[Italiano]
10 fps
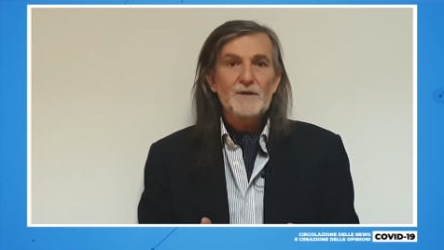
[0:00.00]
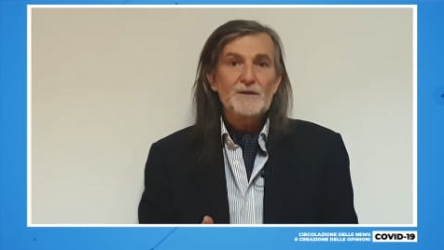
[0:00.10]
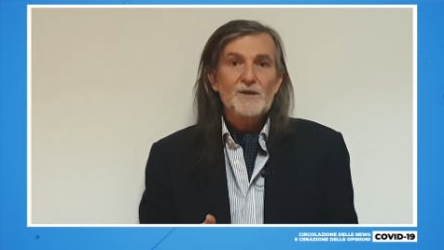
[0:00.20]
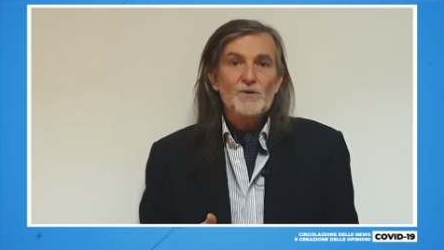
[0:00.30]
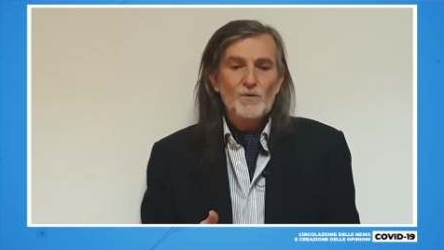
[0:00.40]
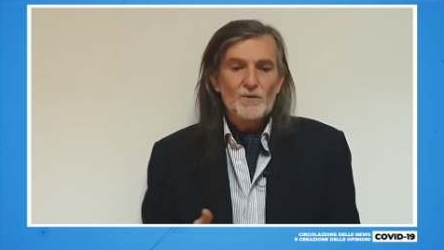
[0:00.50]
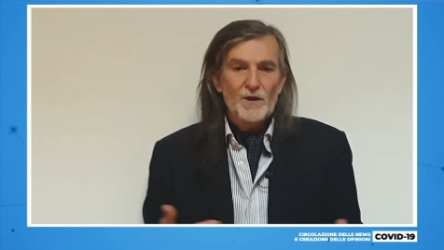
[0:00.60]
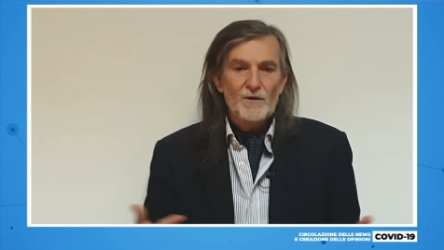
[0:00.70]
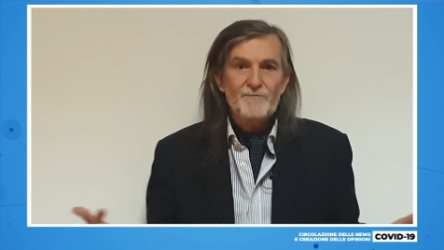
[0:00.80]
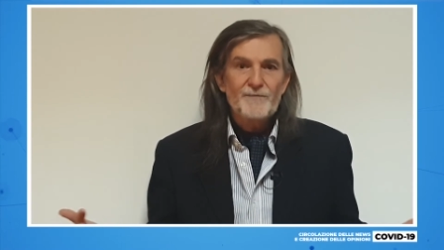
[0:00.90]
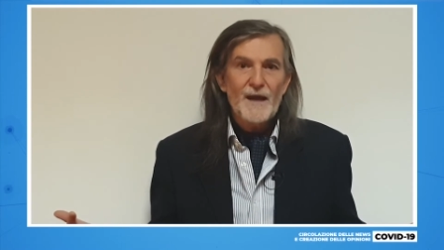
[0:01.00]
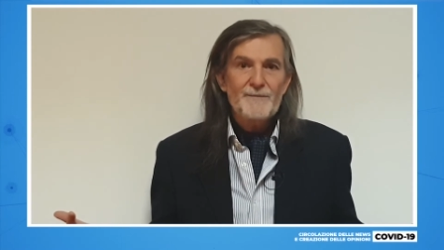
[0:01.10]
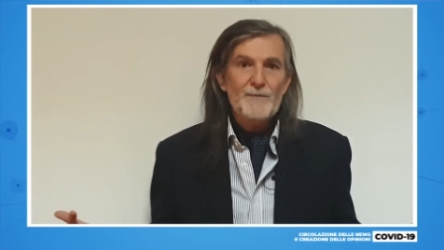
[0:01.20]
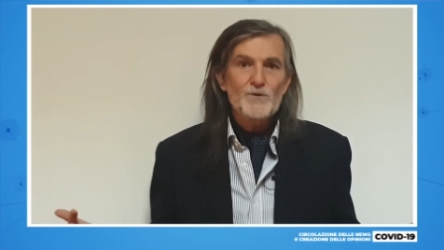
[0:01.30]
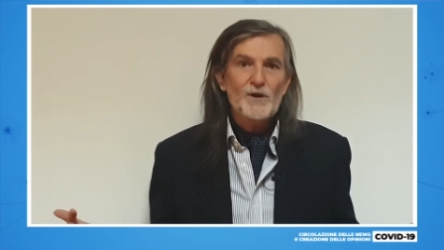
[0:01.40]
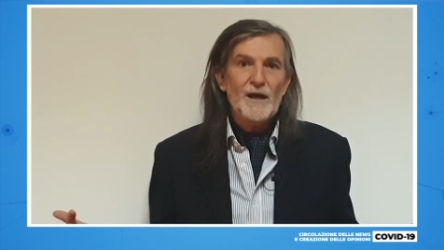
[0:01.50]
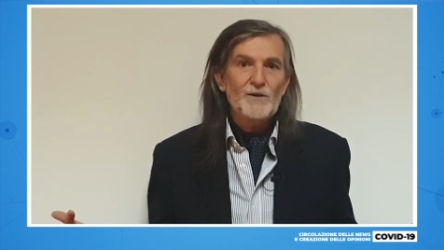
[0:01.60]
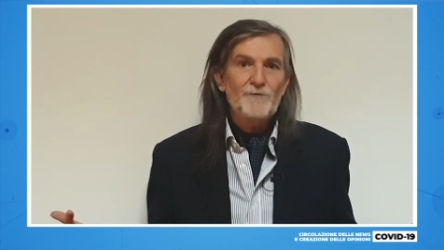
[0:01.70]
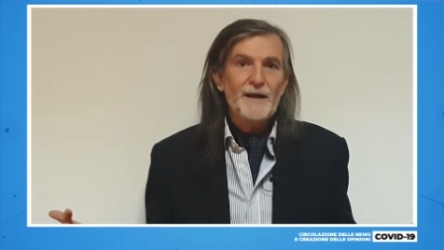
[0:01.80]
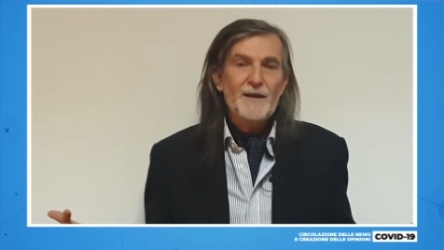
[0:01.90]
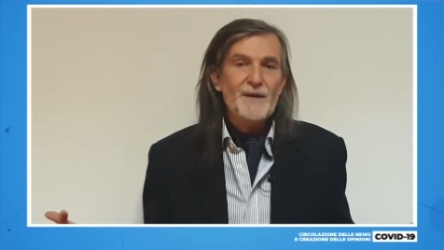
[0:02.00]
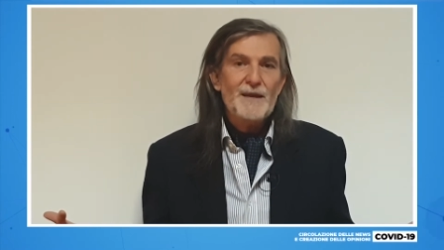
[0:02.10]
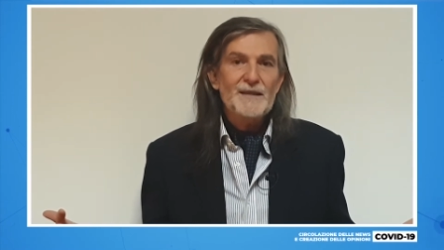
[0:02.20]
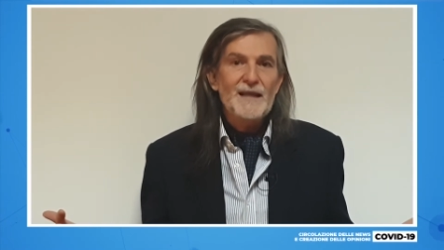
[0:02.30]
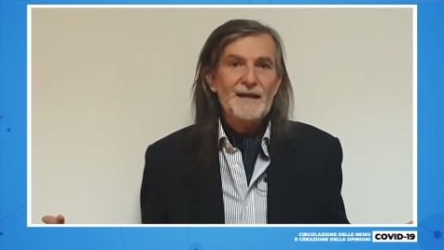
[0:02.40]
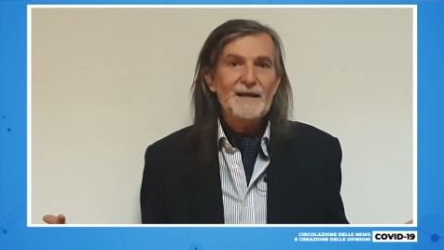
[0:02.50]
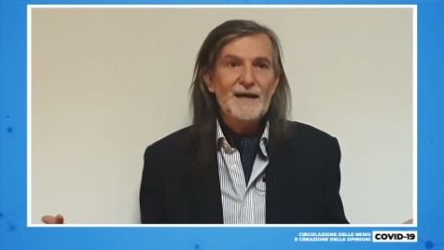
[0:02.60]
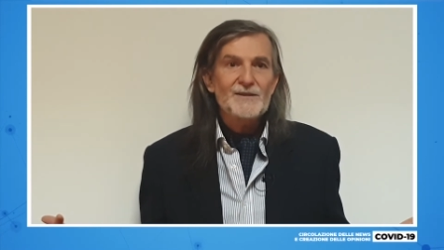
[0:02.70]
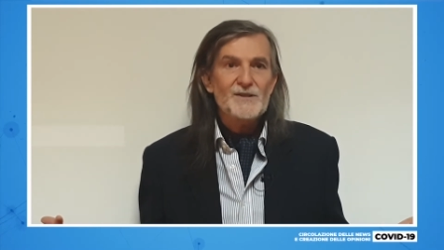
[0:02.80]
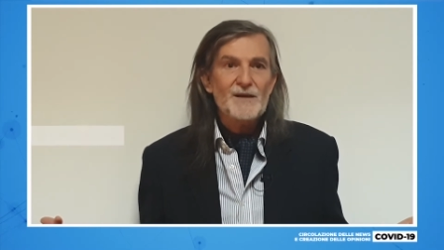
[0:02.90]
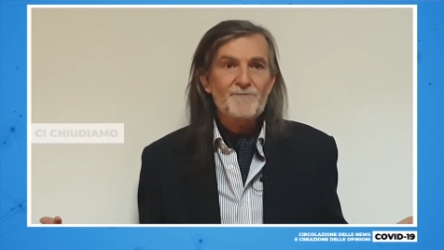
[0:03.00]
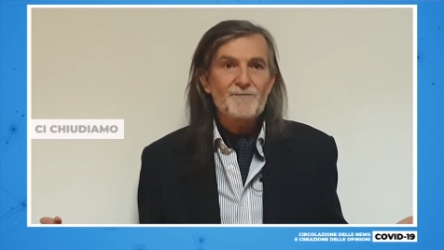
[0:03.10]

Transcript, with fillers: Innanzitutto abbiamo giocato a fare i primi della classe.